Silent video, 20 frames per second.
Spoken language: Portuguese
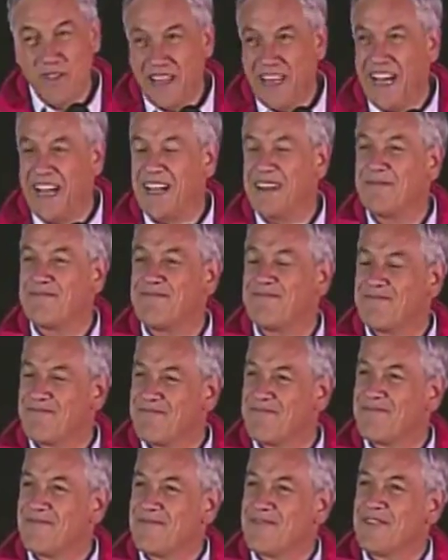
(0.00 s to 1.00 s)
arriscado,
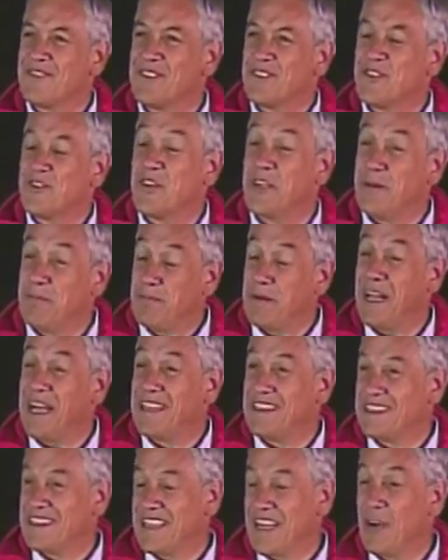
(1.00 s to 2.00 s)

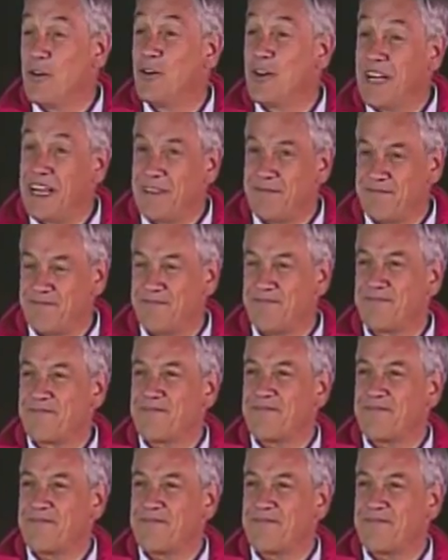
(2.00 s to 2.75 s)
presidente promete mais